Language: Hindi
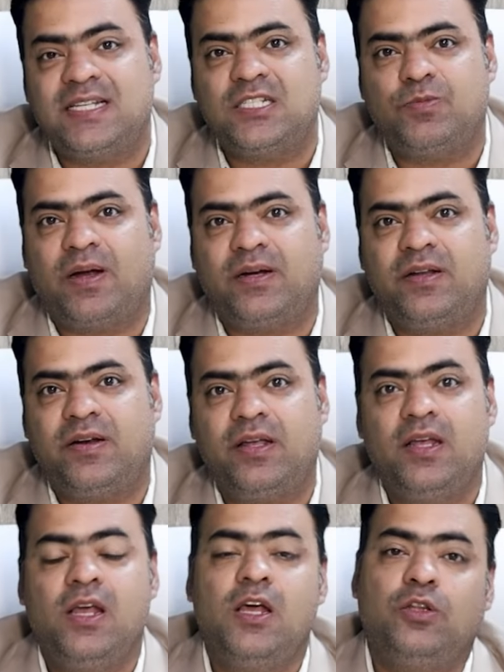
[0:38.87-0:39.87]
सेल्स पार्टनर
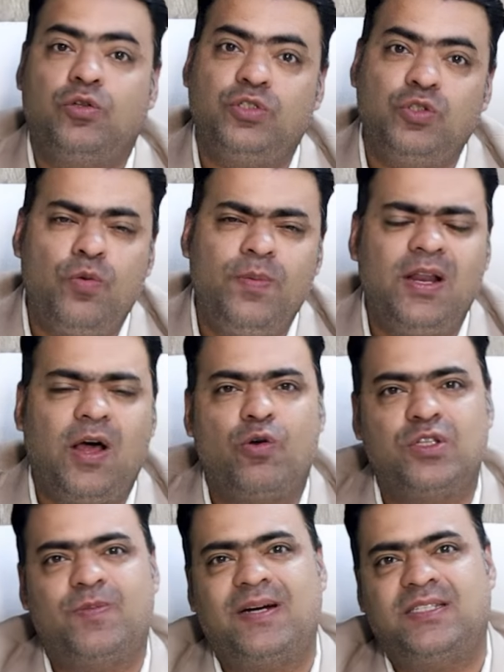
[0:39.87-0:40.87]
है तो जो भी
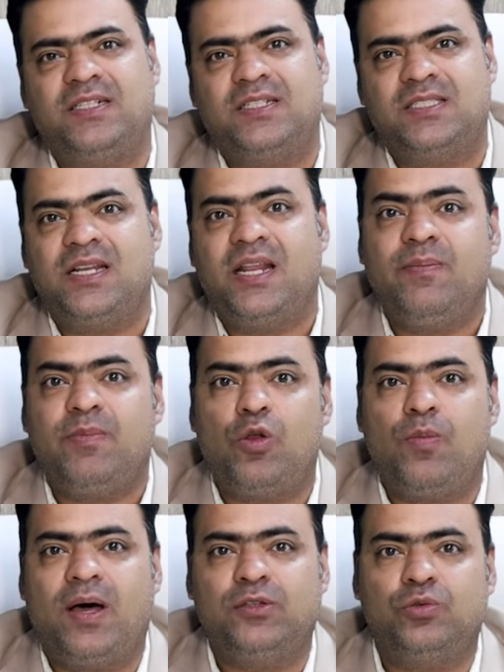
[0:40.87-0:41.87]
लाहौर स्मार्ट सिटी से नई
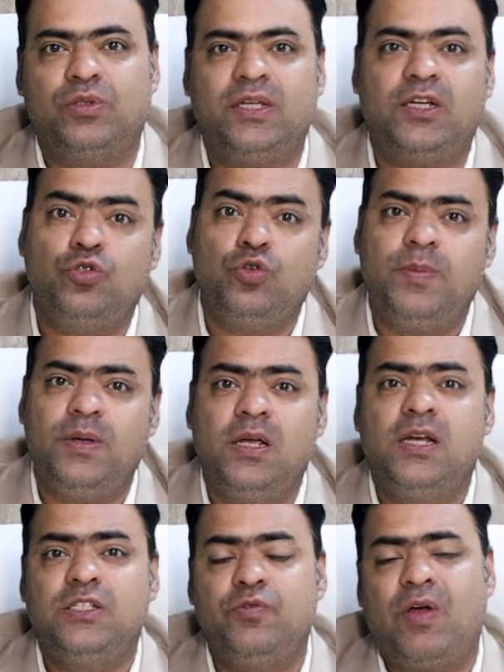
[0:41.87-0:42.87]
मालूम होती है जो भी
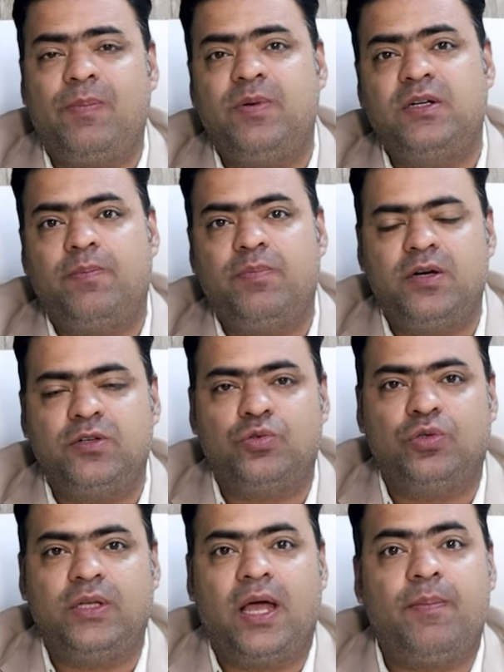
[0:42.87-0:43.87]
डिवेलपमेंट
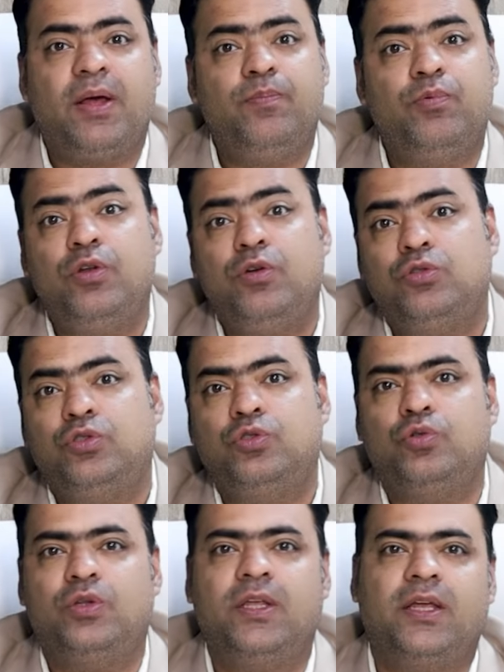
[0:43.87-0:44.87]
अपडेट्स होती है हमारी पूरी
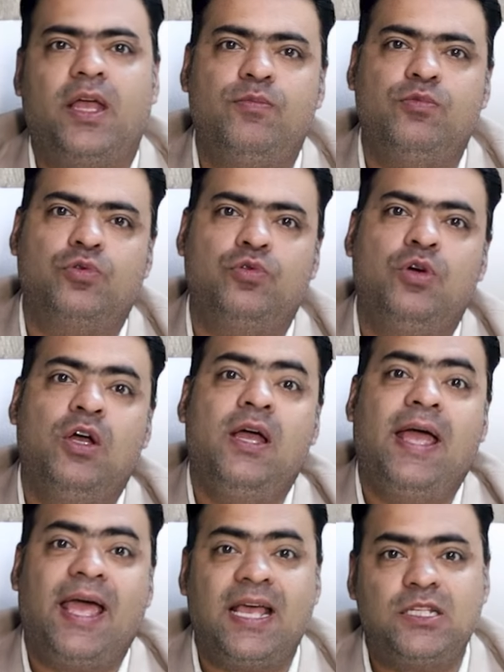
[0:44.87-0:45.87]
कोशिश होती है कि हम उसको
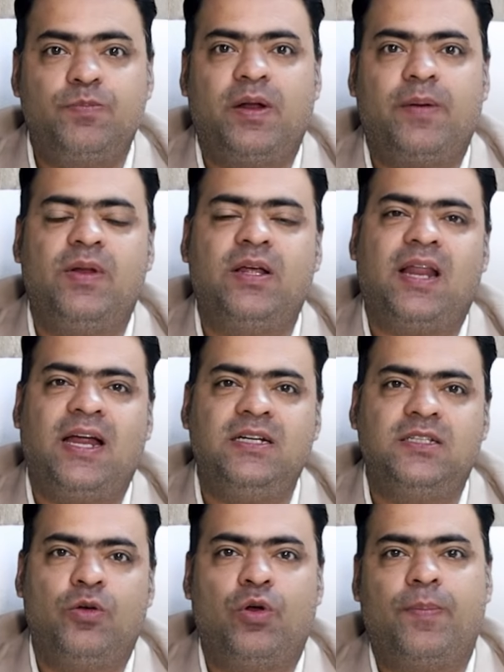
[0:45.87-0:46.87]
एज पर अपने
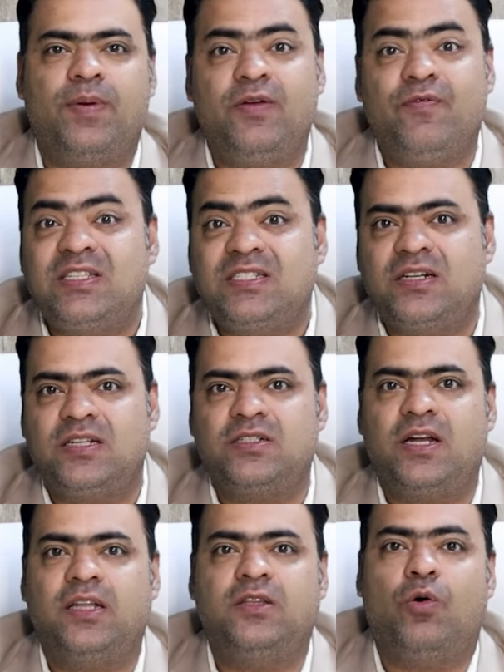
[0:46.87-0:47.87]
क्लाइंट से और अपने इन्वेस्टर
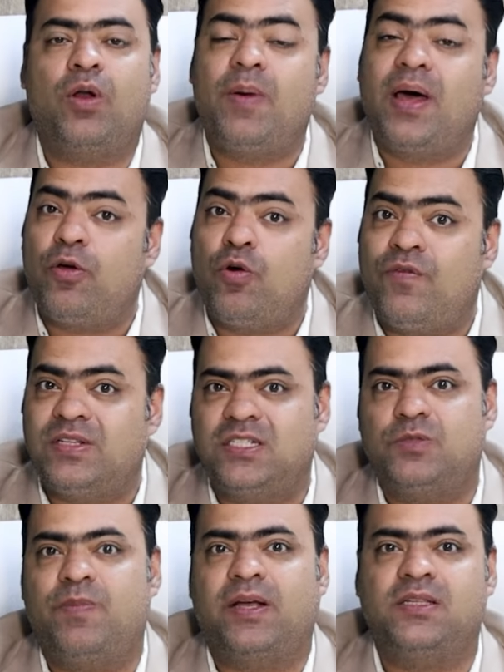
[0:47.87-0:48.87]
हजरात और हमारे
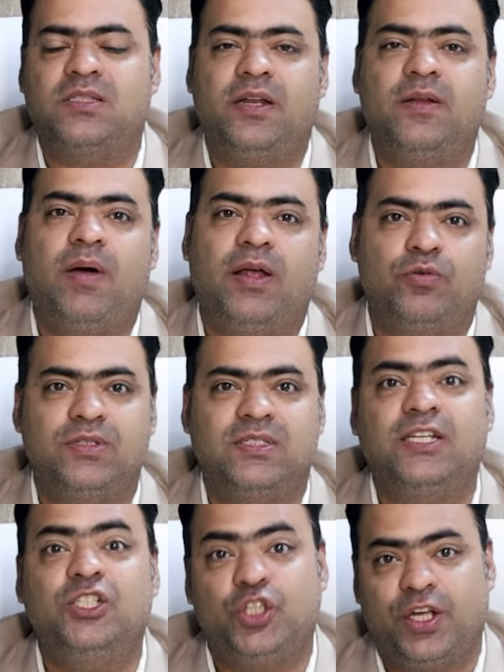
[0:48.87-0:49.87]
ओवरसीज पाकिस्तानी भाइयों के
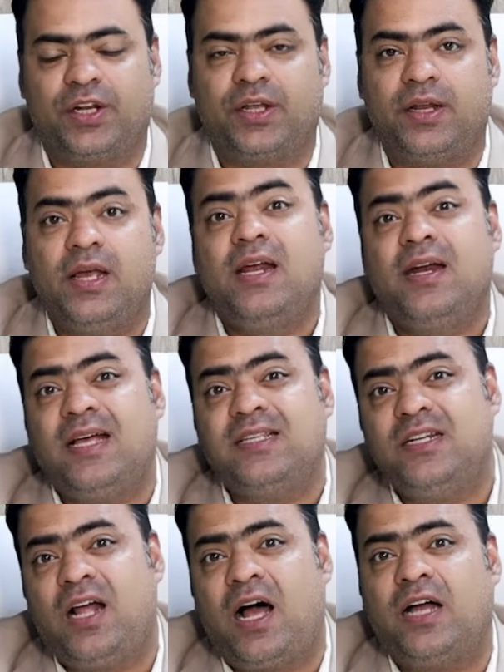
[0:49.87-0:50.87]
साथ शेयर करें
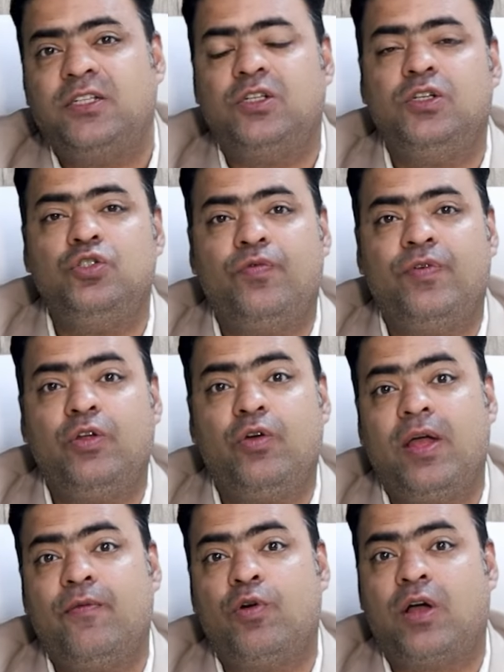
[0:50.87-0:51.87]
नाजरीन आज की जो
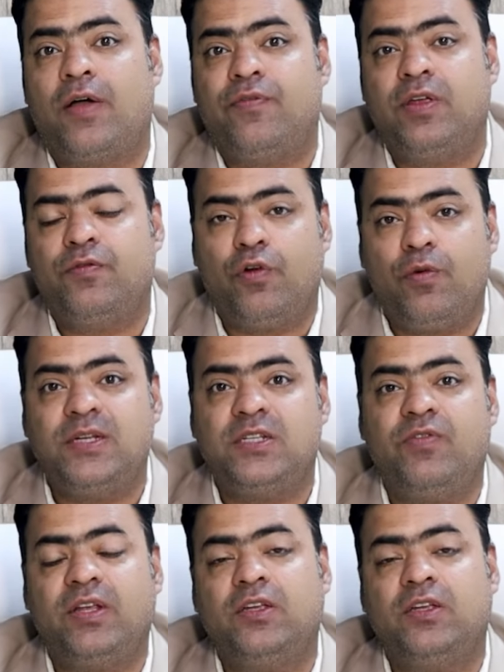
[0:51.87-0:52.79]
वीडियो है वो काफी इन्फॉर्मेटिव